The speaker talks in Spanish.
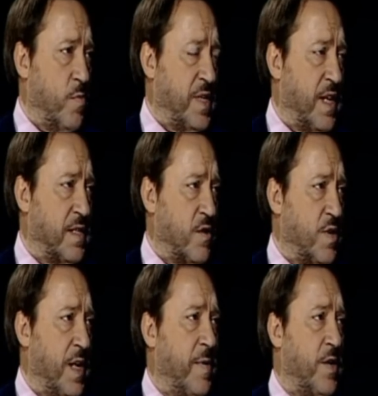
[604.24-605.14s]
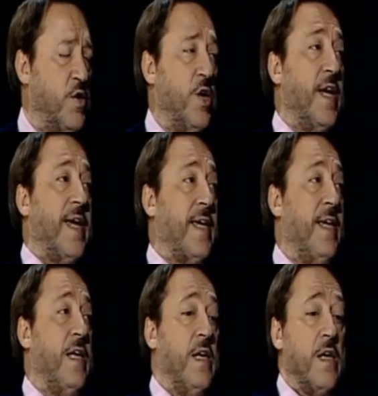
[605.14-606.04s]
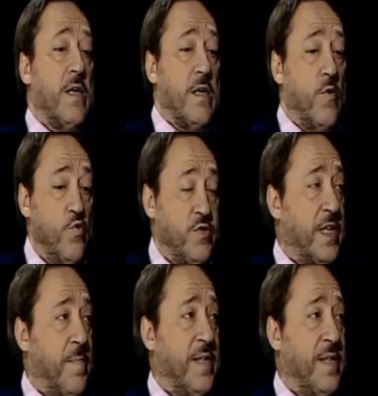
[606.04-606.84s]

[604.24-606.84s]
concomitante con el Ibero y un